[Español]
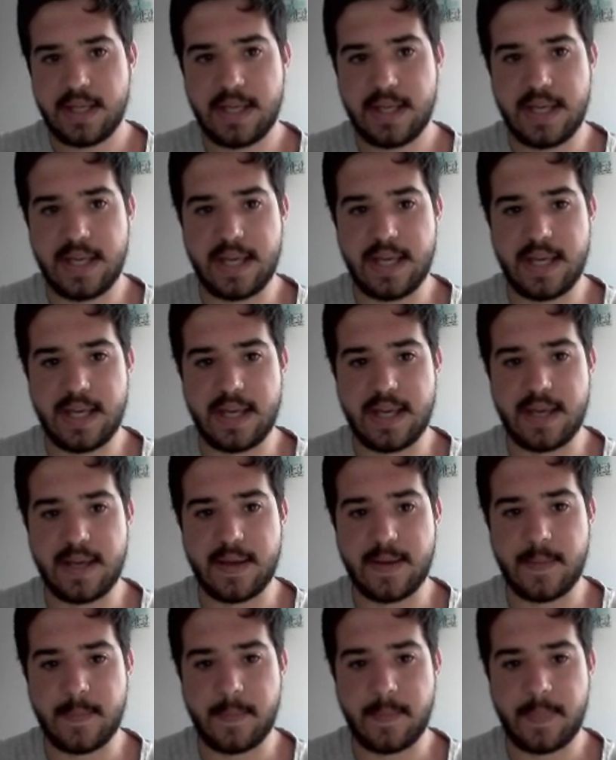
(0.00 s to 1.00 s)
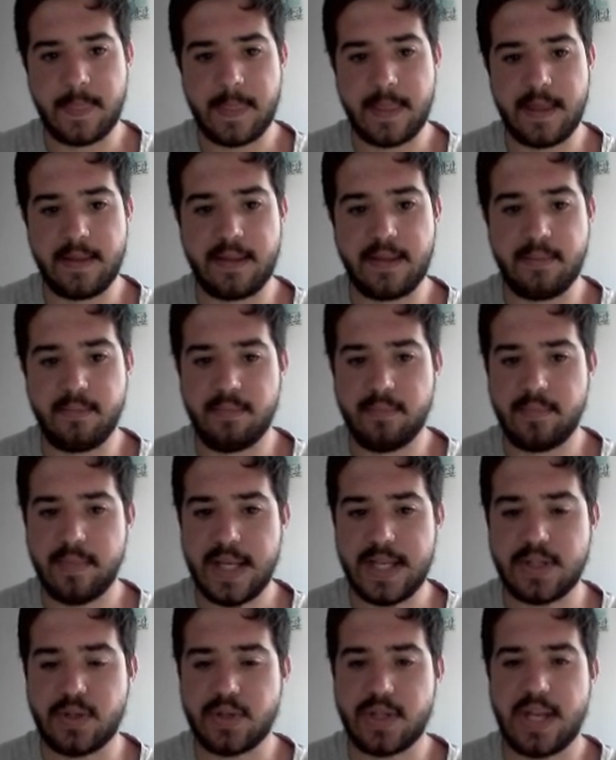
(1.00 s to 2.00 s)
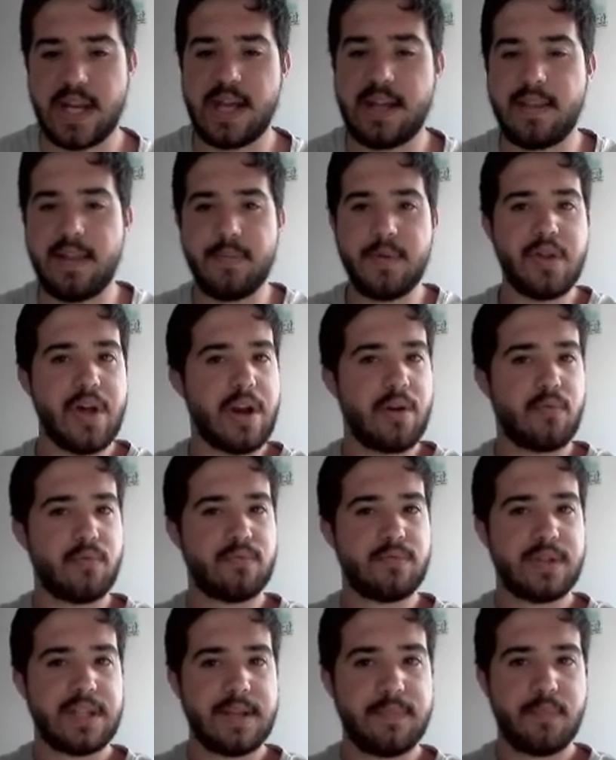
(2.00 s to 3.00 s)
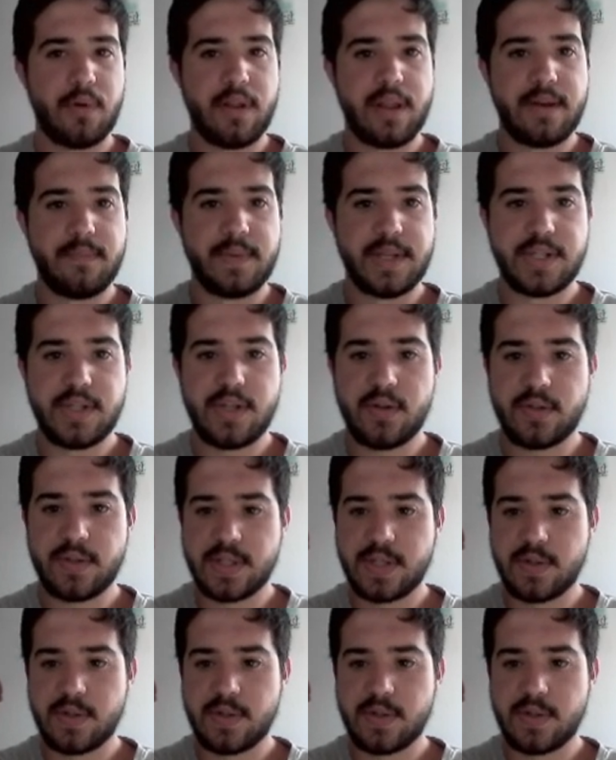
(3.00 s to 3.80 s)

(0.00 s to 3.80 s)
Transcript: Eh, y esto será debido a algún tipo de emisión